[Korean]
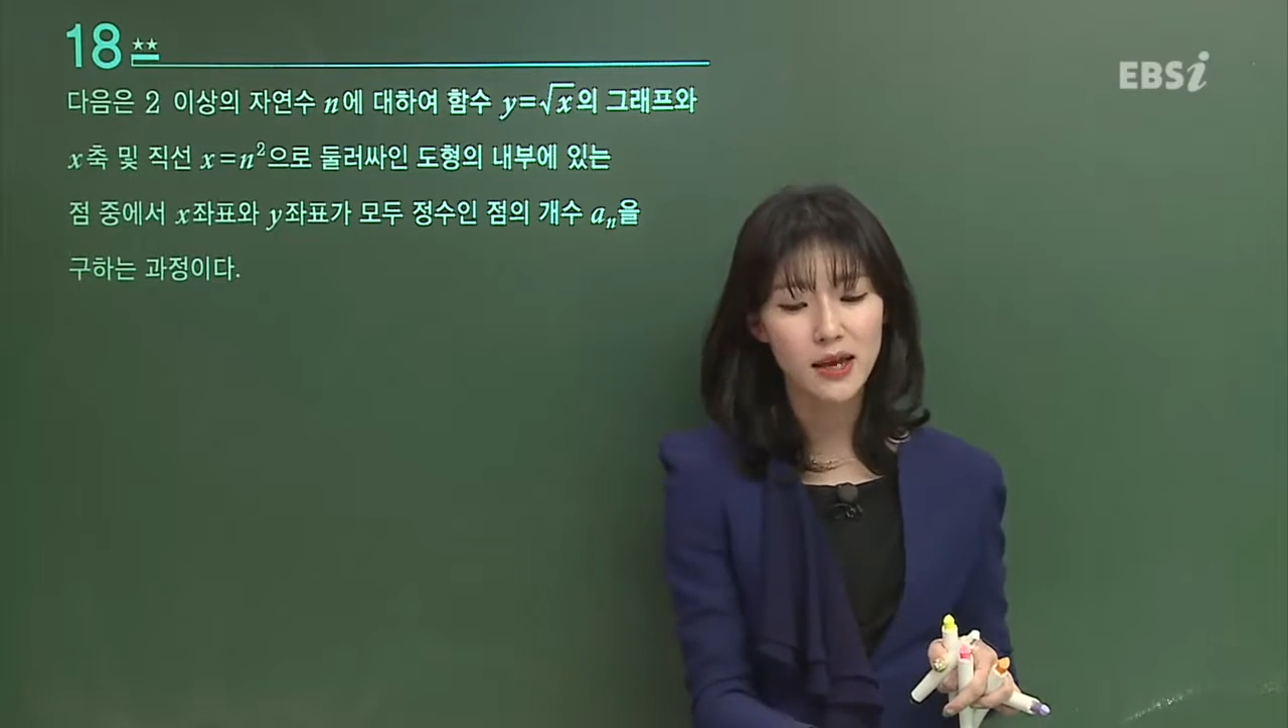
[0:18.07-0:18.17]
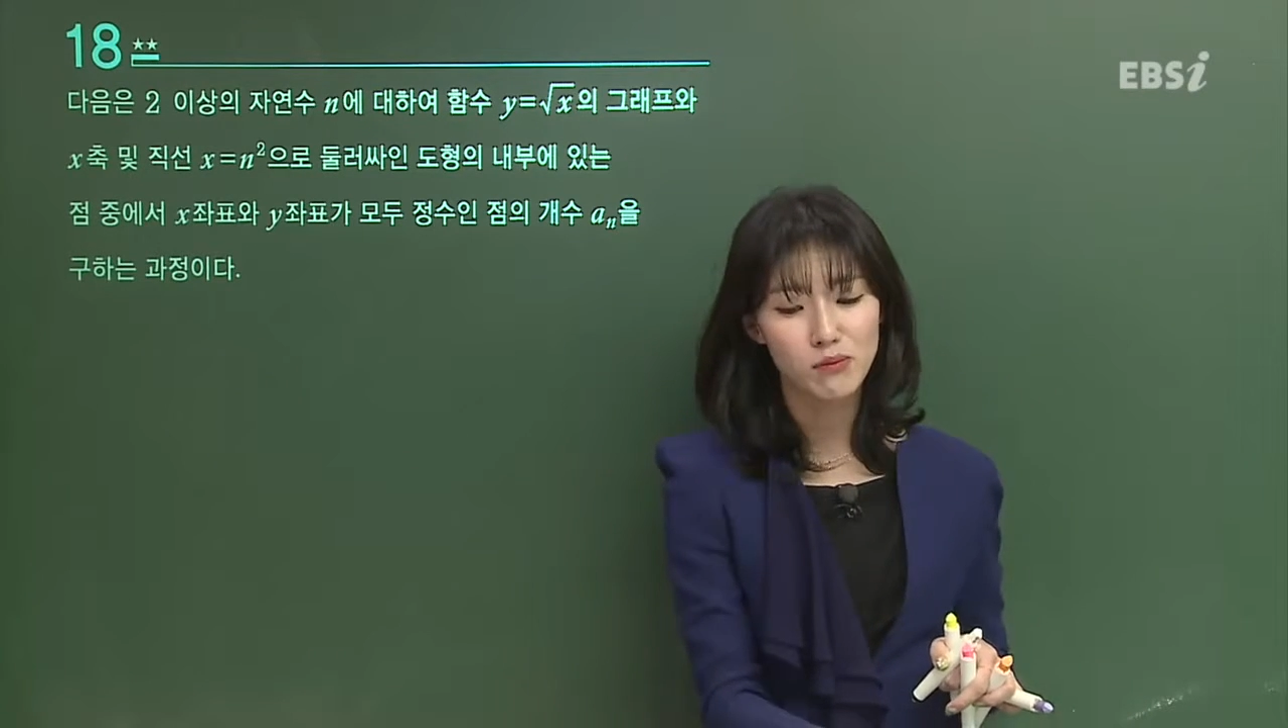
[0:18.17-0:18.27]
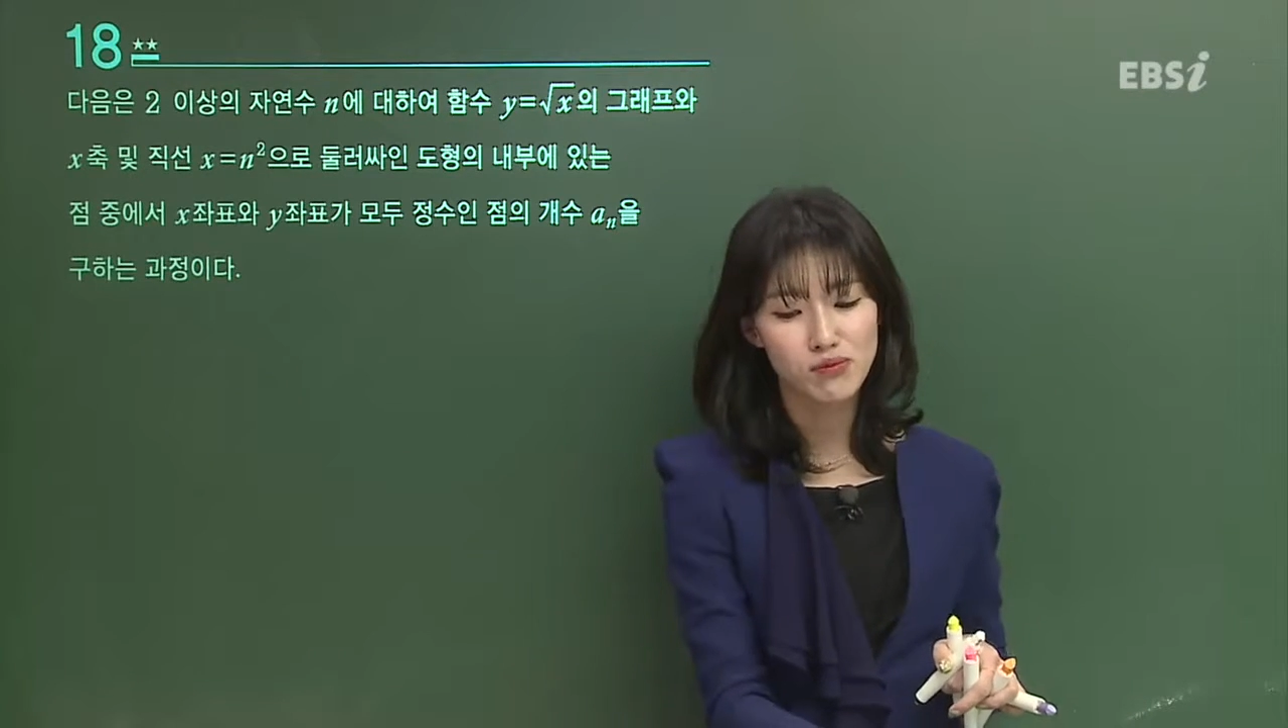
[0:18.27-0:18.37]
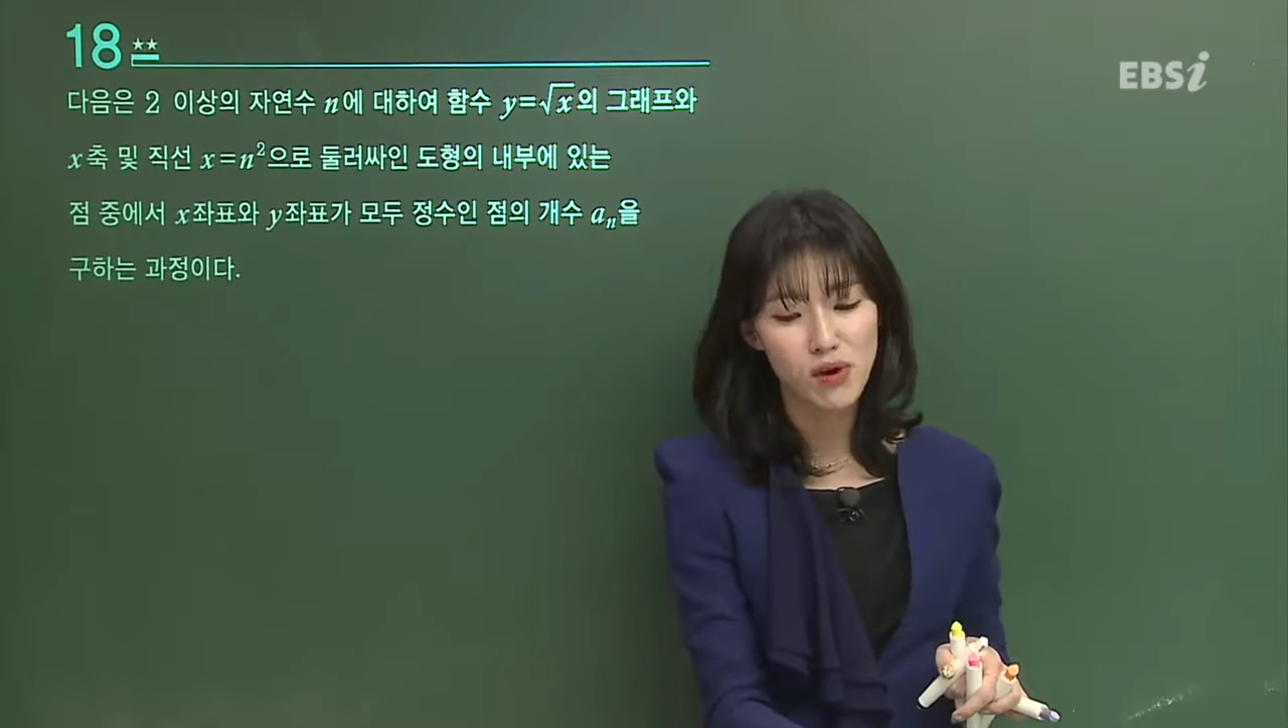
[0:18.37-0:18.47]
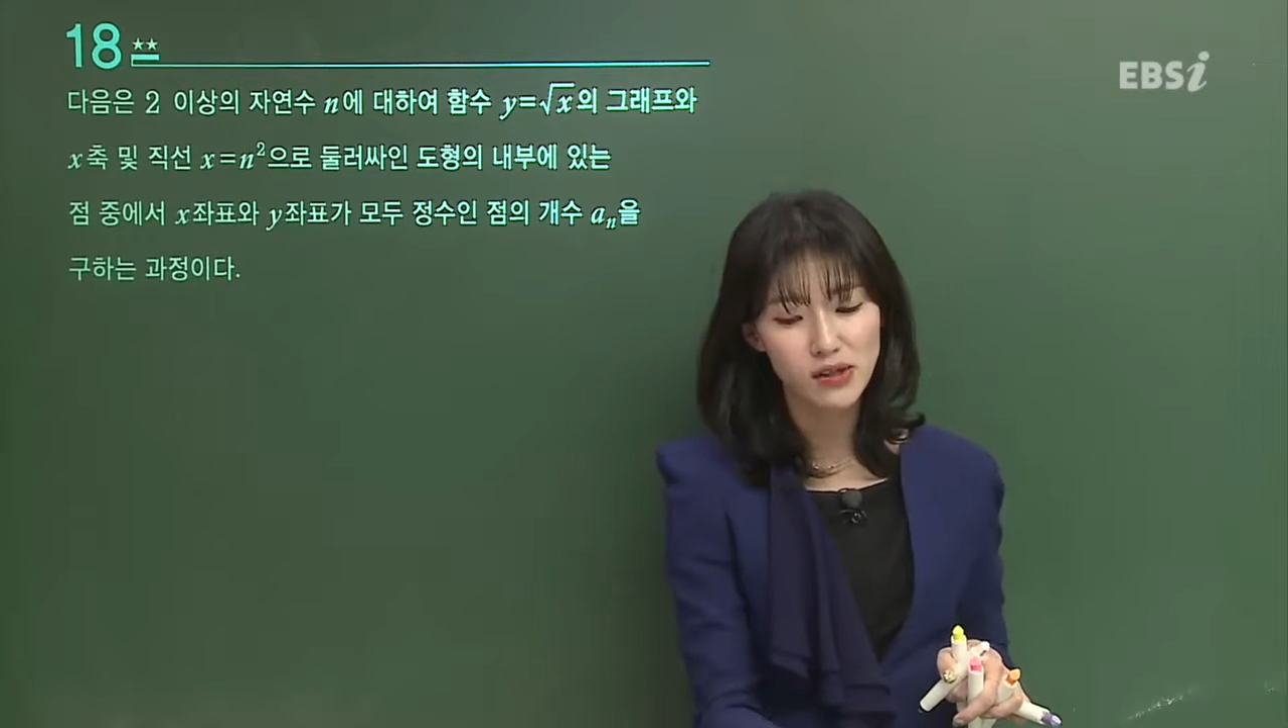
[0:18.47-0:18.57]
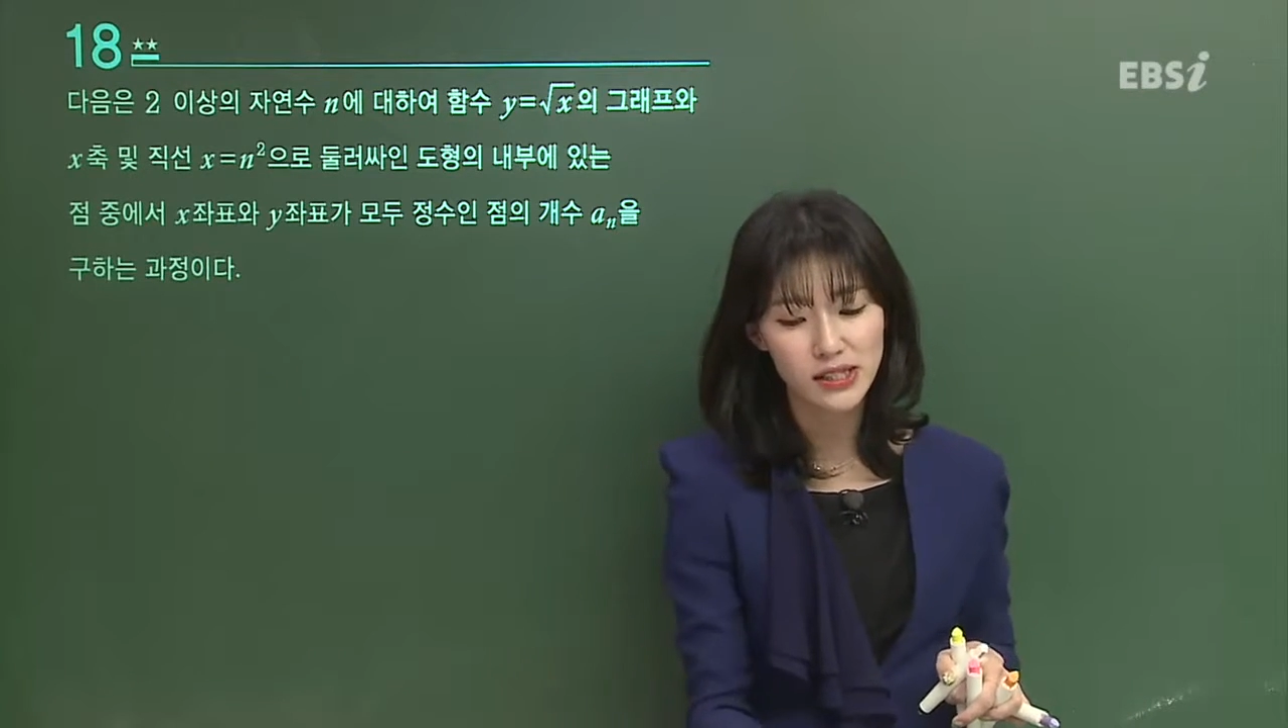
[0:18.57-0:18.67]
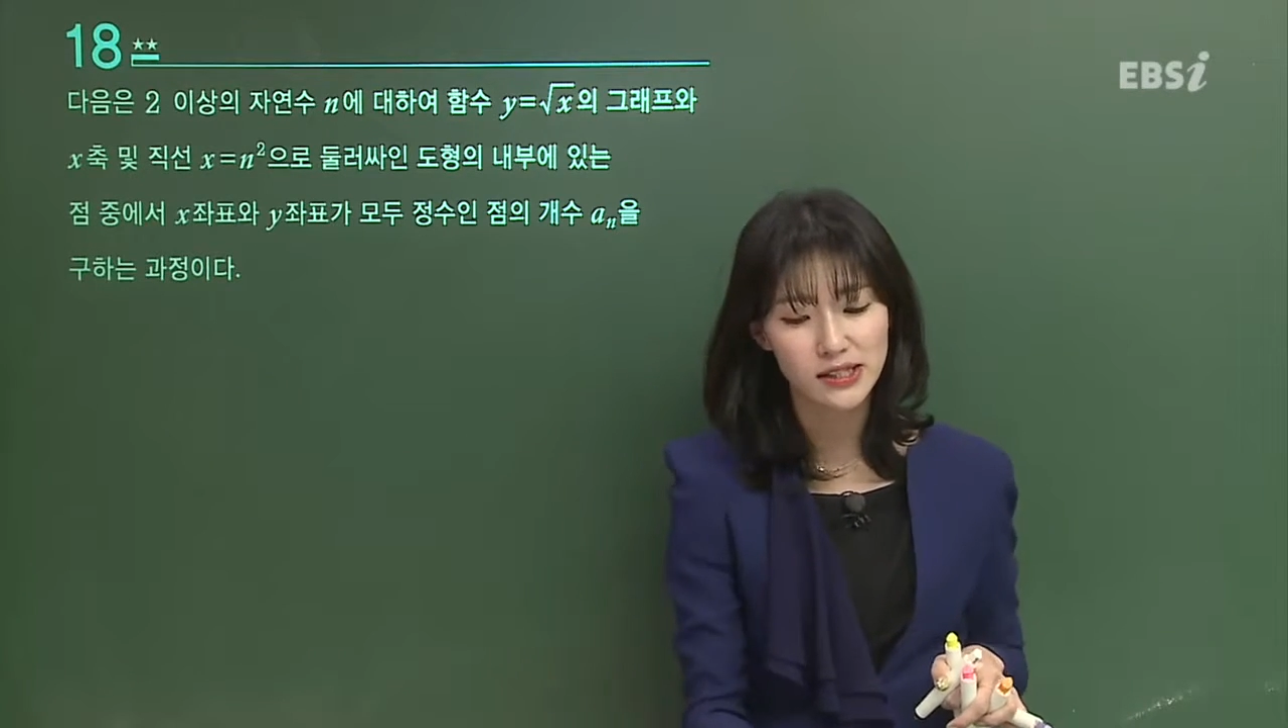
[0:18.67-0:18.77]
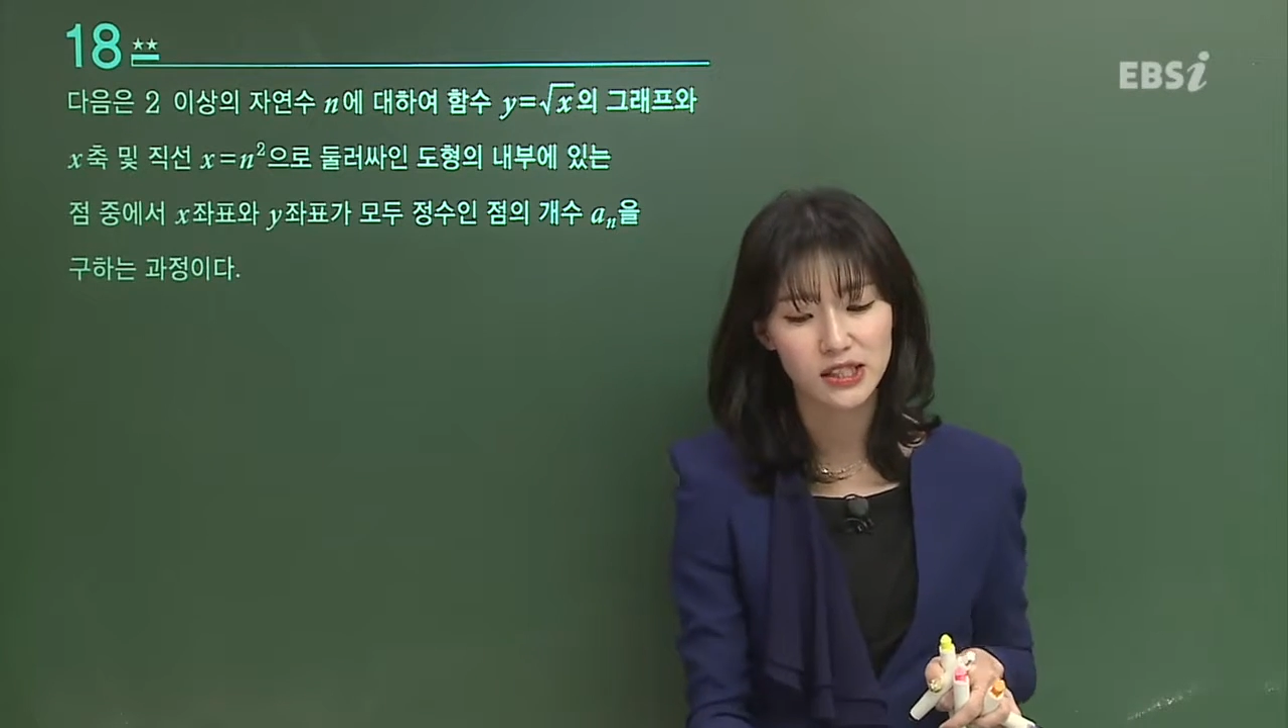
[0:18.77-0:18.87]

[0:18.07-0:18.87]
무엇이